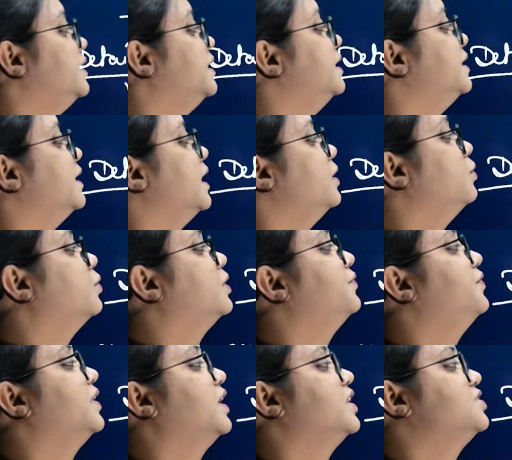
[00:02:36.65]
ডিটেল
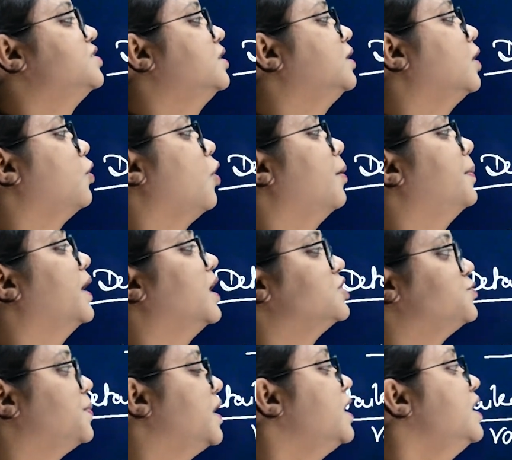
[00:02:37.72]
নোটিফিকেশনটা কবে
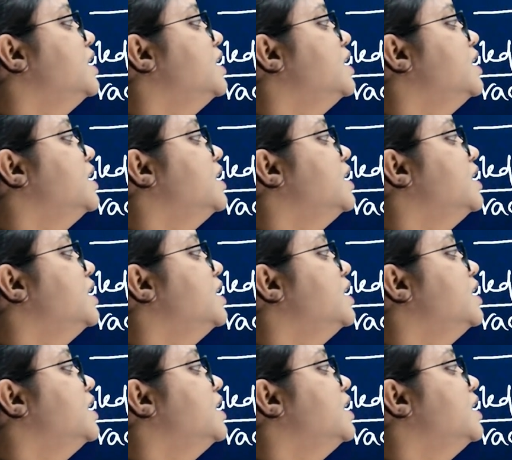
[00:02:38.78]
আসবে